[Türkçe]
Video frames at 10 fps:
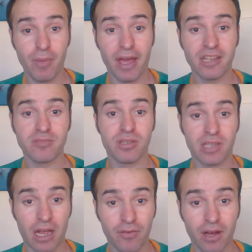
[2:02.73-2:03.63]
beyaz bir
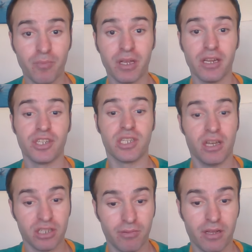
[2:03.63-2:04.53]
sayfa bir ilişki
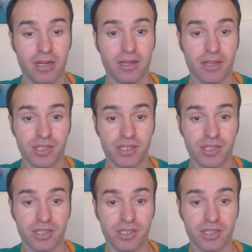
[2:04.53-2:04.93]
açabilirler arkadaşlar.